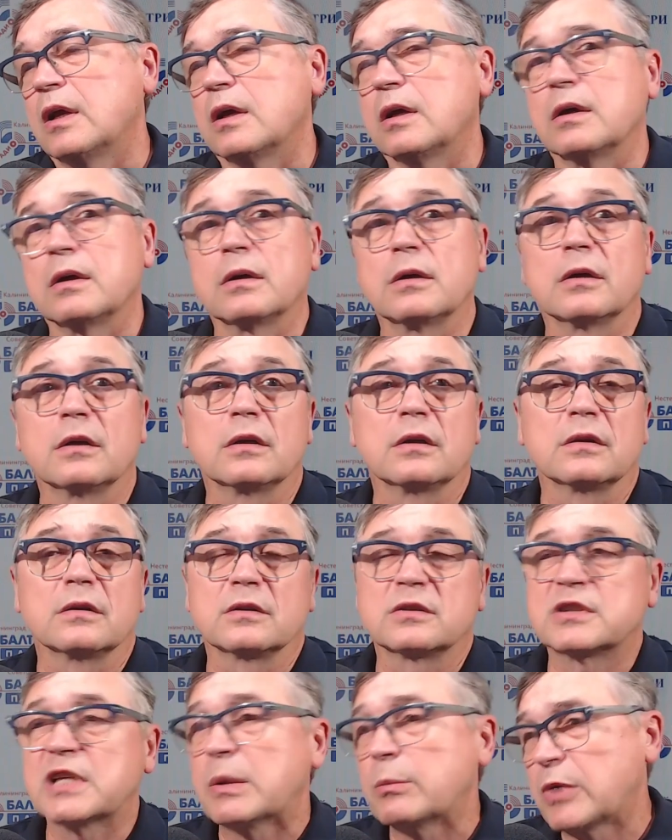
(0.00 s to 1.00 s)
Э,
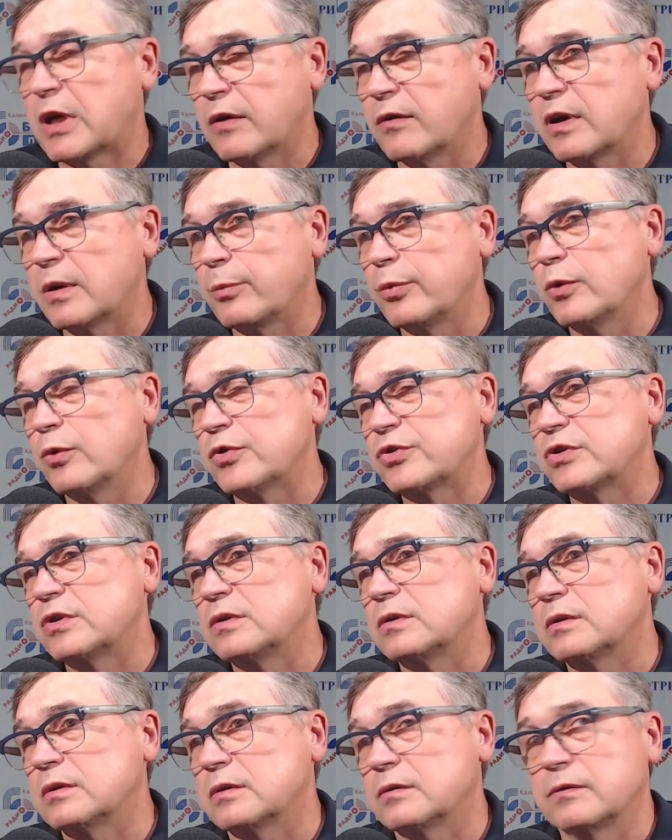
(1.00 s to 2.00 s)
замковая
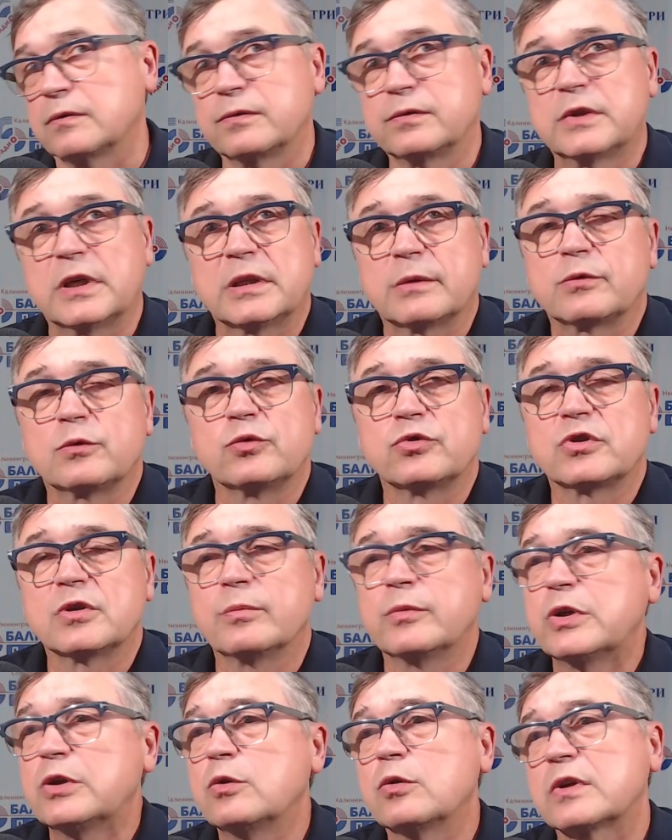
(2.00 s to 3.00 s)
площадь. В данном
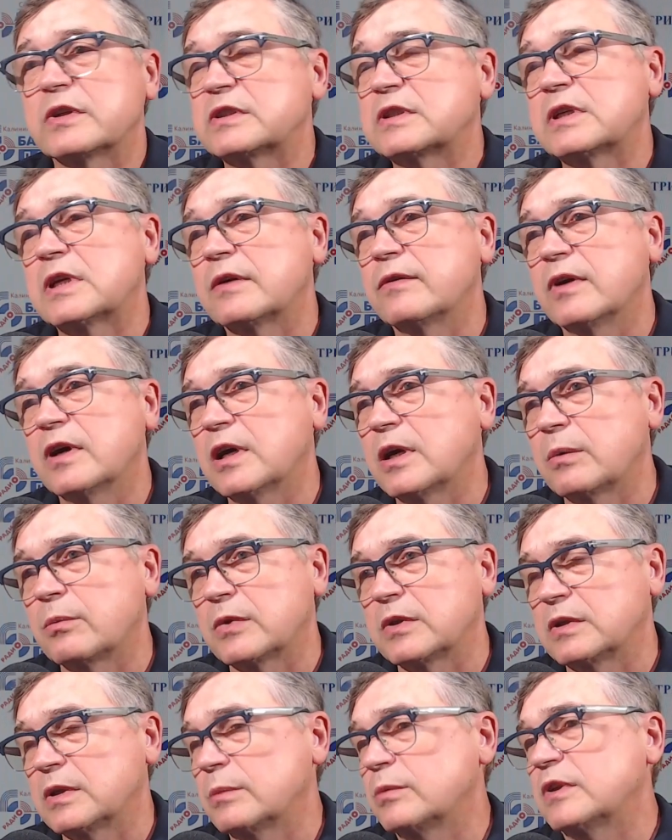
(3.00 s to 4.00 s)
случае мы ее
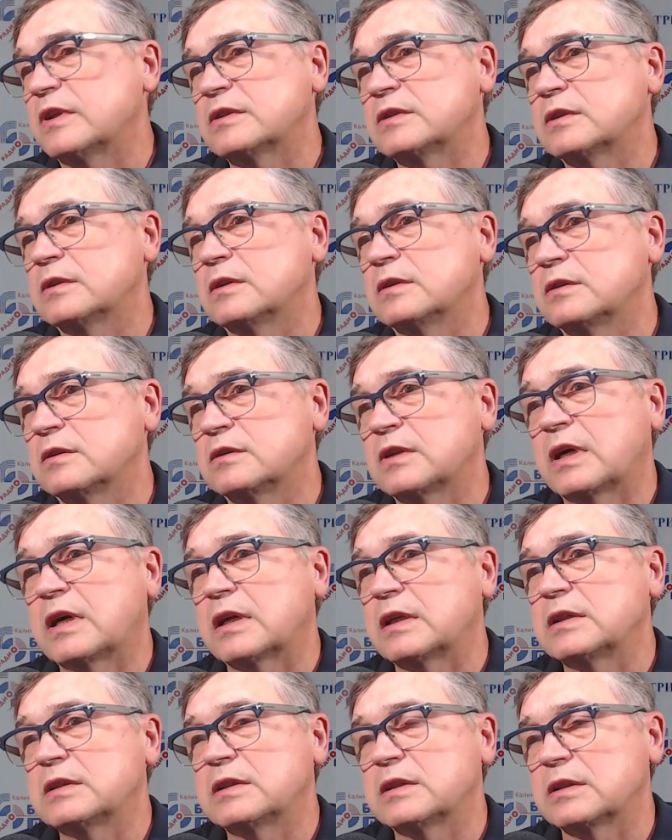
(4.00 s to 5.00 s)
раскрываем, она была э,
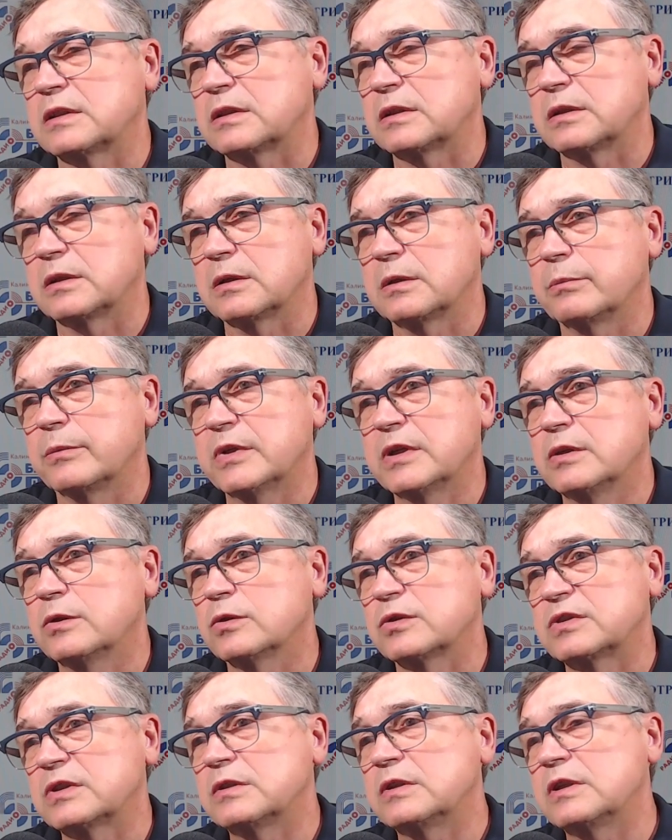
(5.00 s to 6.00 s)
закрытая, а мы
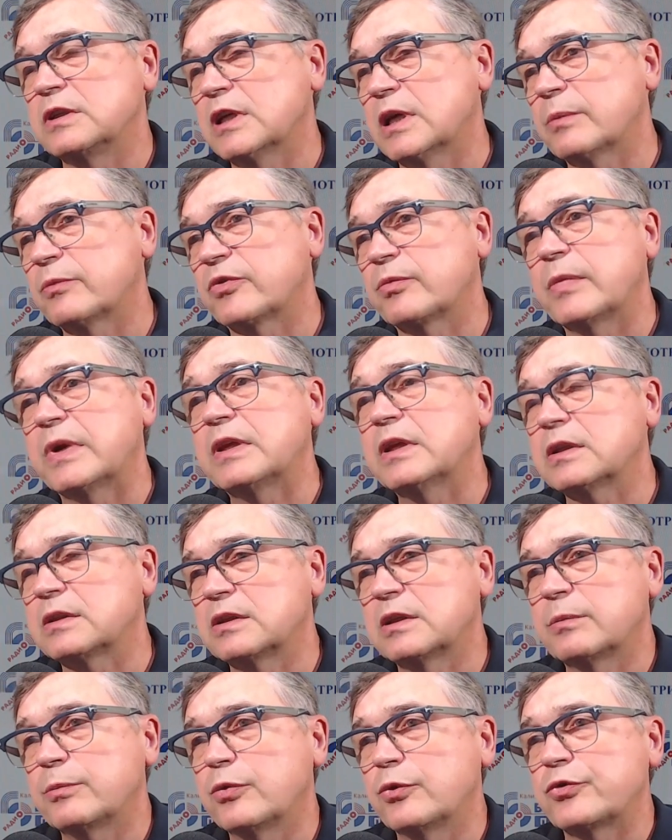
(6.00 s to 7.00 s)
ее соединяем с
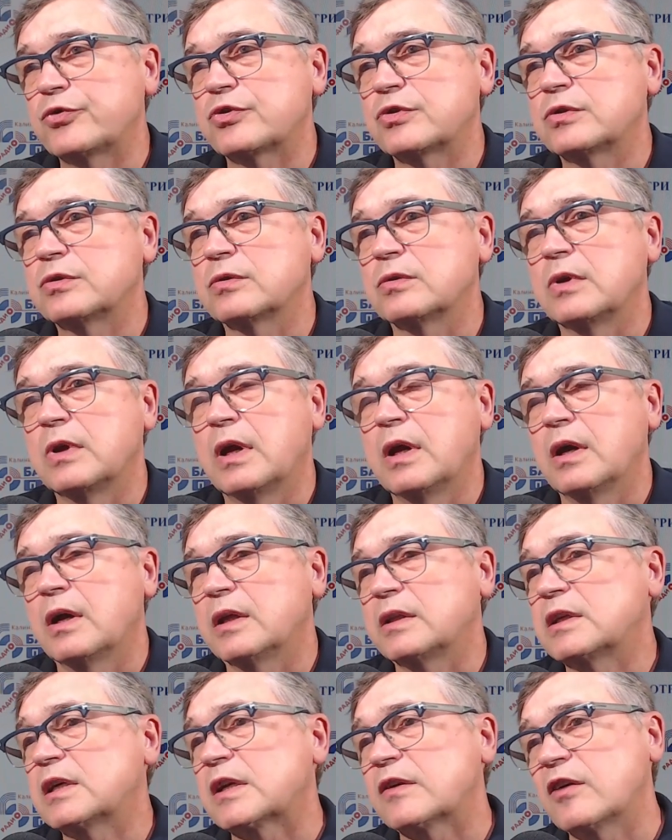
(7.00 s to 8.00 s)
Монетной площадью,
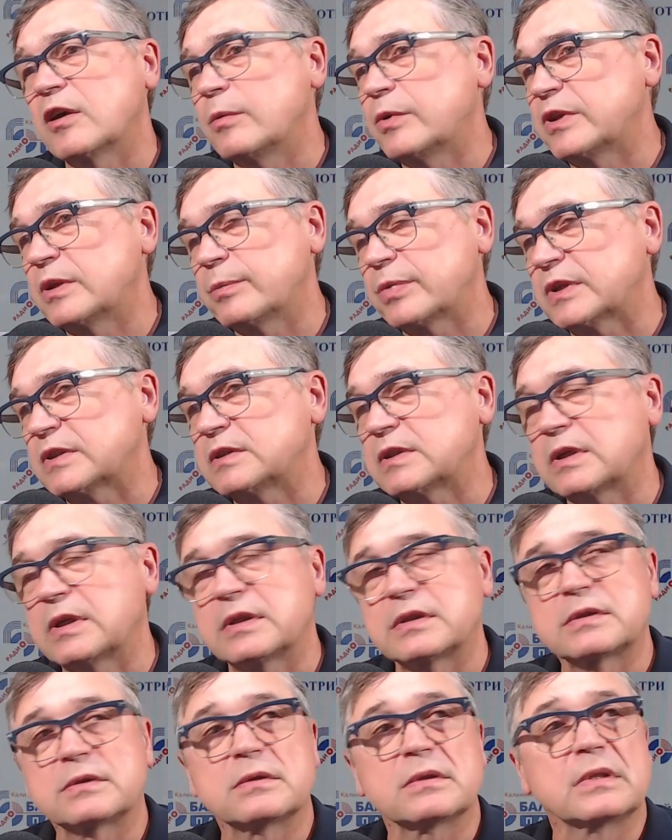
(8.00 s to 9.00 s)
открываем эти
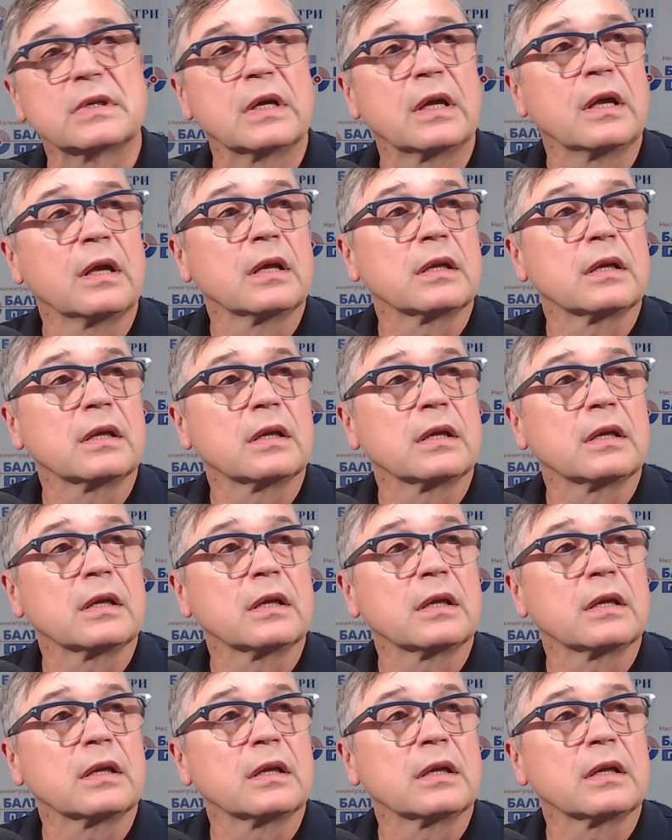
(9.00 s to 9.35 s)
пространства.